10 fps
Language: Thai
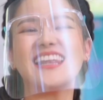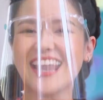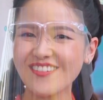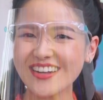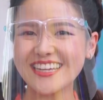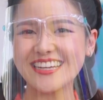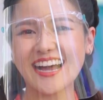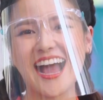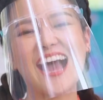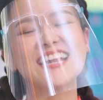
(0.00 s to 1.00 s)
และวันนี้
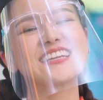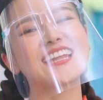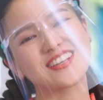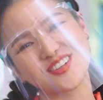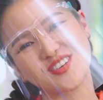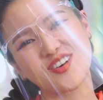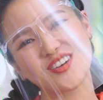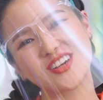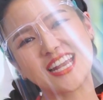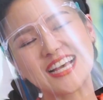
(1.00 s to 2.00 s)
นะคะเด็กๆทุกๆค
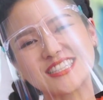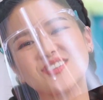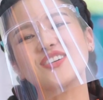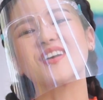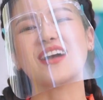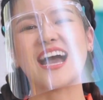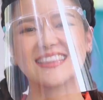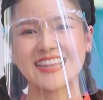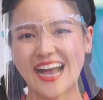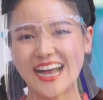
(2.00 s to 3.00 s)
นก็ได้นุกกับการ
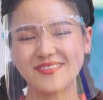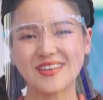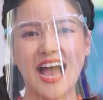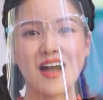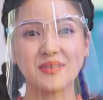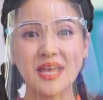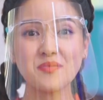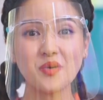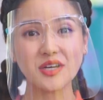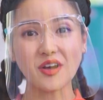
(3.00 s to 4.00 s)
ตั้งคำถามใน
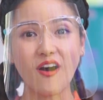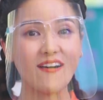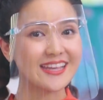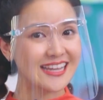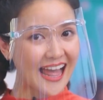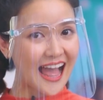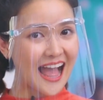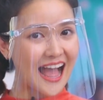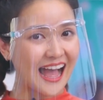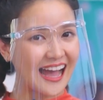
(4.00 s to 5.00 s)
หมวดของกีฬา
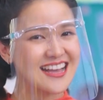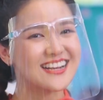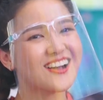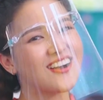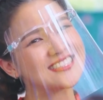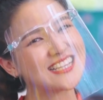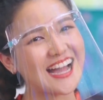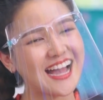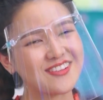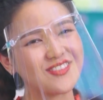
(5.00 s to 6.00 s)
ก่อนจา
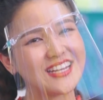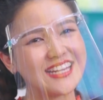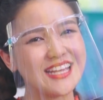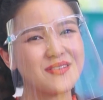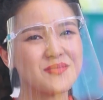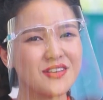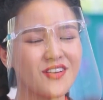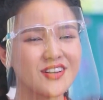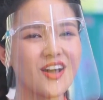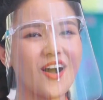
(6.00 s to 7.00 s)
กกันวันนี้พี่
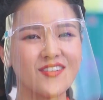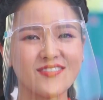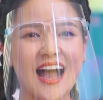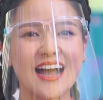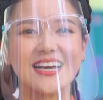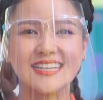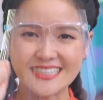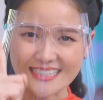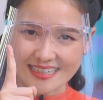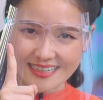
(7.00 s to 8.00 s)
ฟ้อนขอฝาก
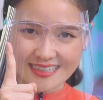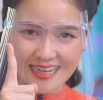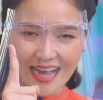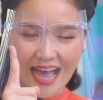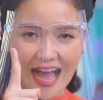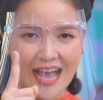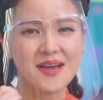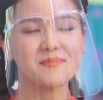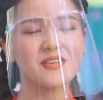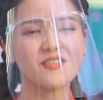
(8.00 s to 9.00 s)
หนึ่งเรื่องค่ะ
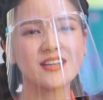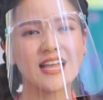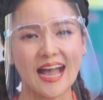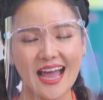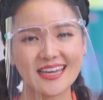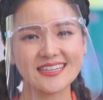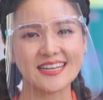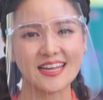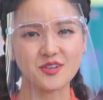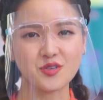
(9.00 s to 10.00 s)
พี่ฟ้อนอยากให้
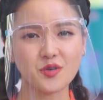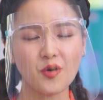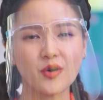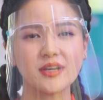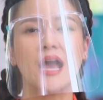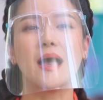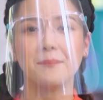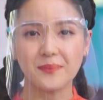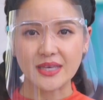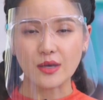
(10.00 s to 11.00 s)
เด็กๆทุกๆคน
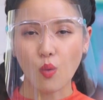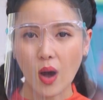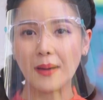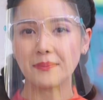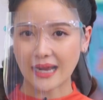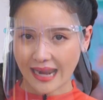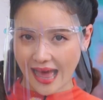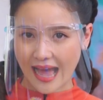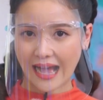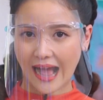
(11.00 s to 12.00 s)
มีความก
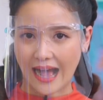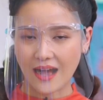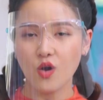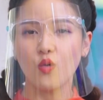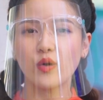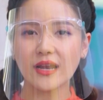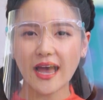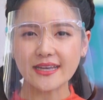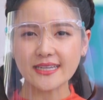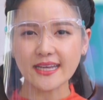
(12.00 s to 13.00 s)
ล้าค่ะเวลา
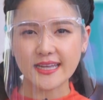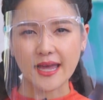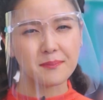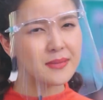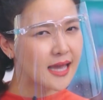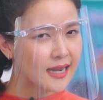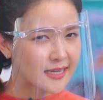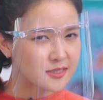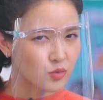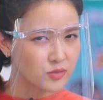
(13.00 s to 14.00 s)
ที่เด็กๆมีอะไร
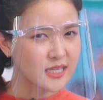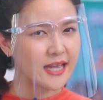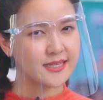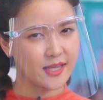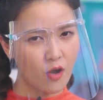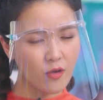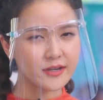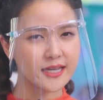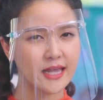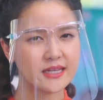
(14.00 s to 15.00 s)
สงสัยในห้อง
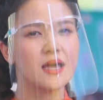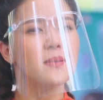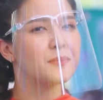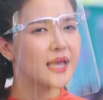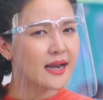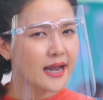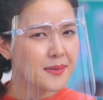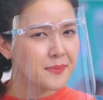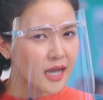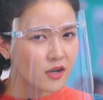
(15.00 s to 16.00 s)
เรียนมีอะไร
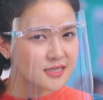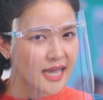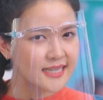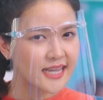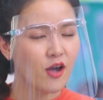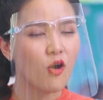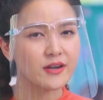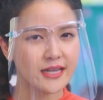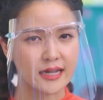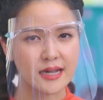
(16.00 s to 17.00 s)
ไม่เข้าใจในห้อง
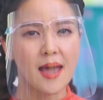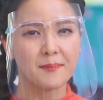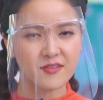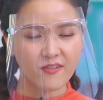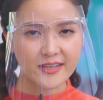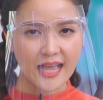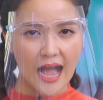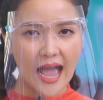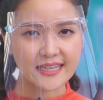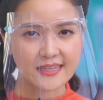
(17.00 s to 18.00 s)
เรียนพี่ฟ้อนอยา
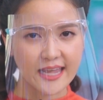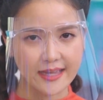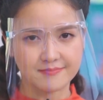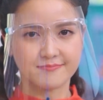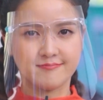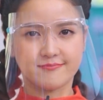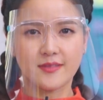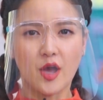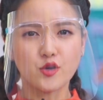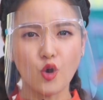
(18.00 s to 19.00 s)
กให้เด็
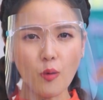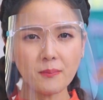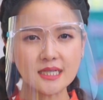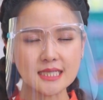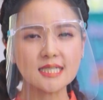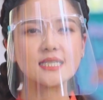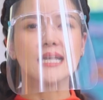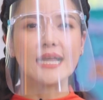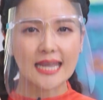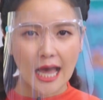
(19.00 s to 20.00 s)
กๆยกมือขึ้น
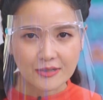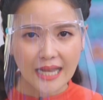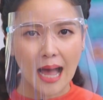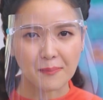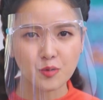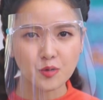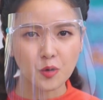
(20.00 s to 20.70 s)
แล้วถามคุณ